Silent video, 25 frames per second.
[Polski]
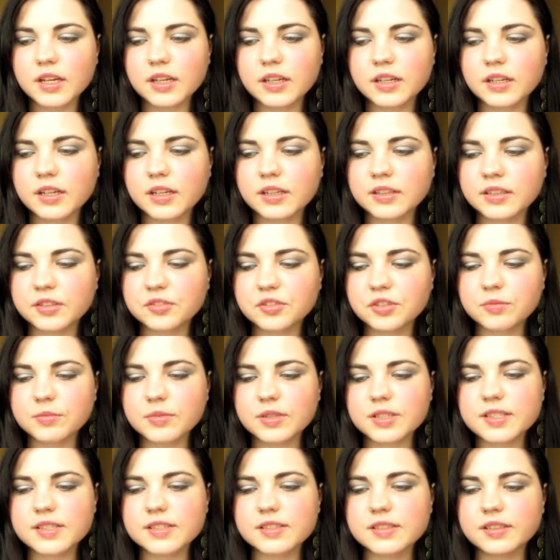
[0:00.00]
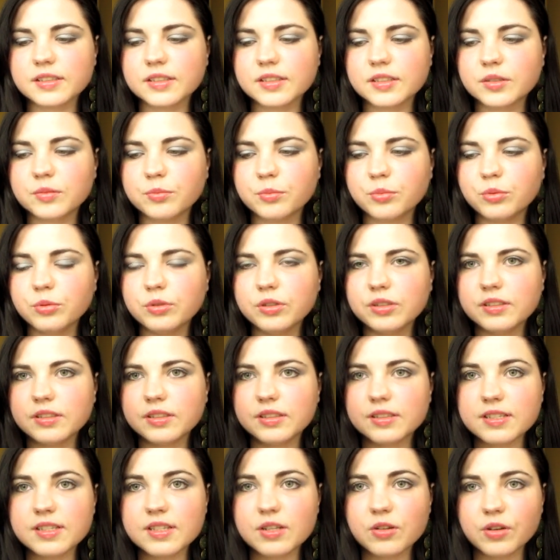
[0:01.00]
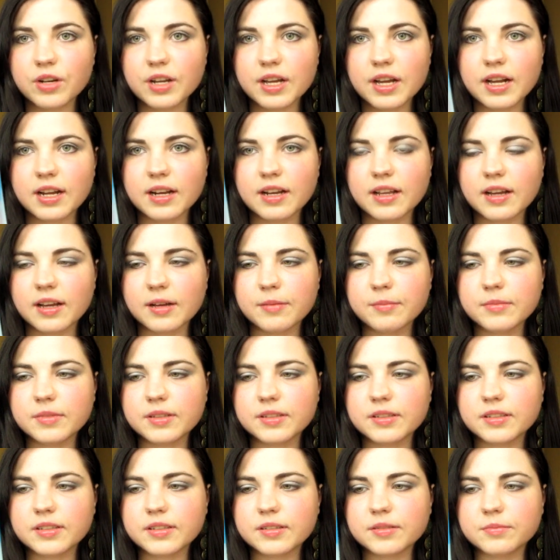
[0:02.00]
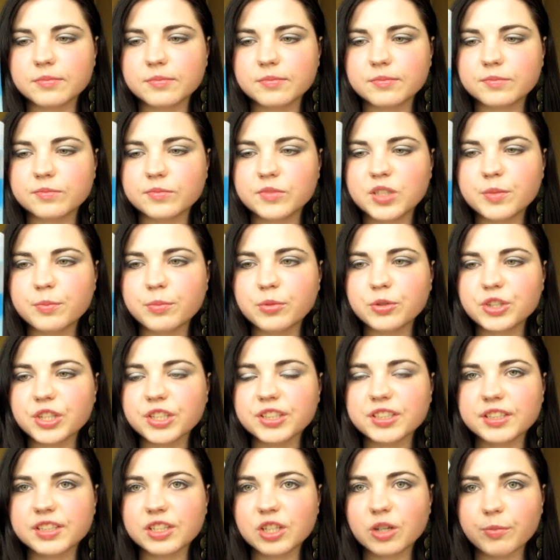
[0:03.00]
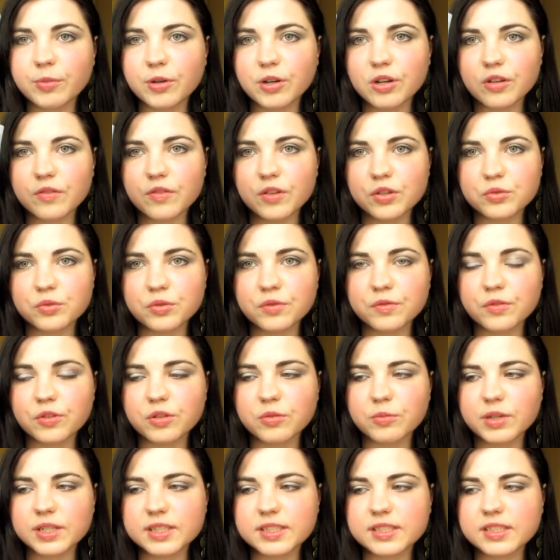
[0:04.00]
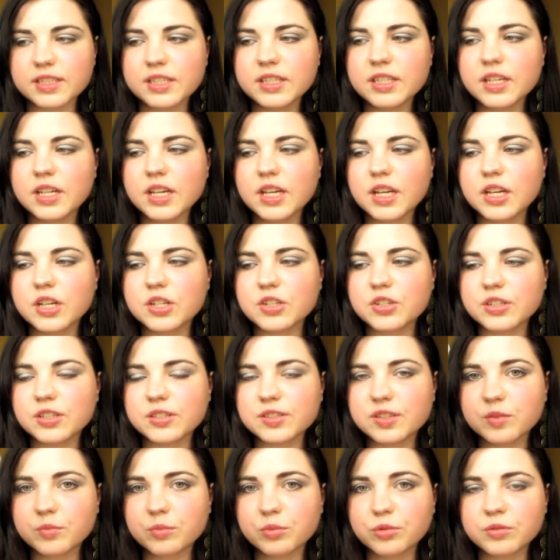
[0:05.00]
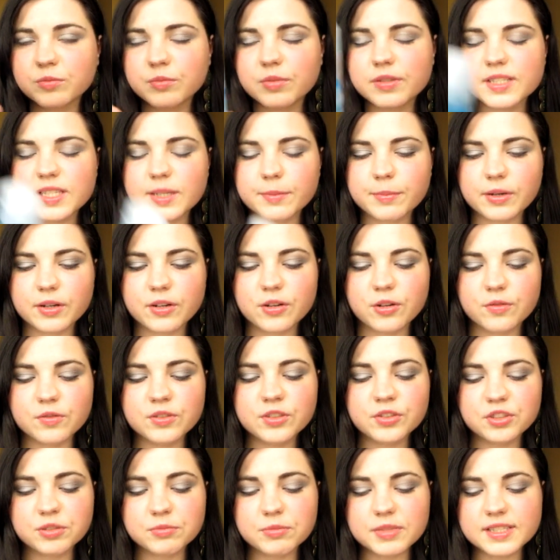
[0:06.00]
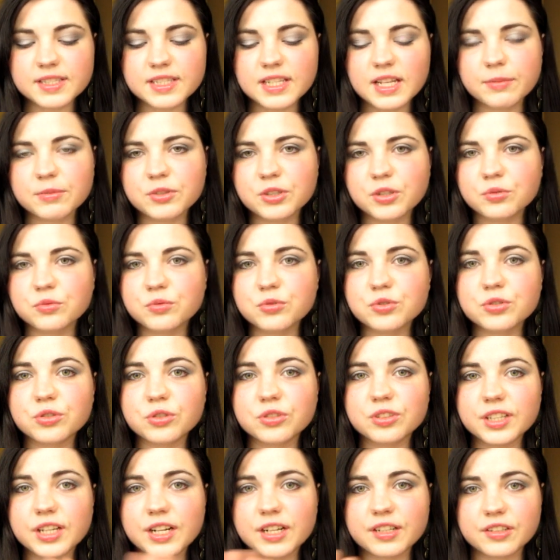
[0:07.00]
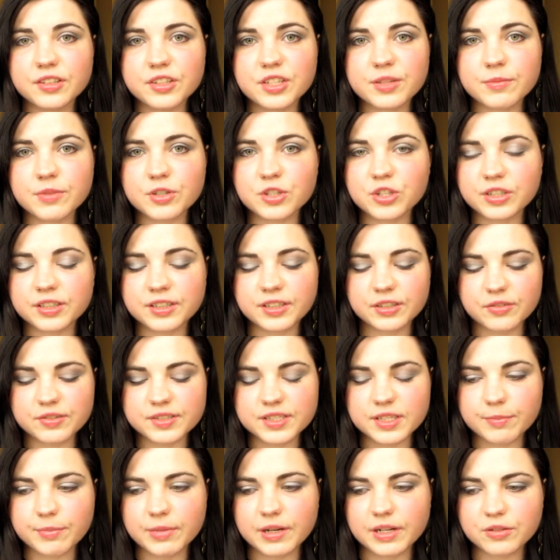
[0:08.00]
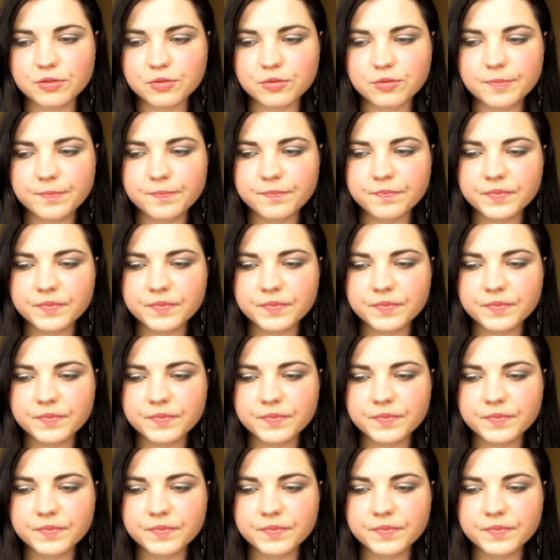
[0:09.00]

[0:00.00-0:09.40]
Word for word: E, natomiast e, płyn z L'Oreala e, nie posiada na opakowaniu informacji, że jest to płyn bezzapachowy, natomiast dla mnie on już totalnie nie ma żadnego zapachu.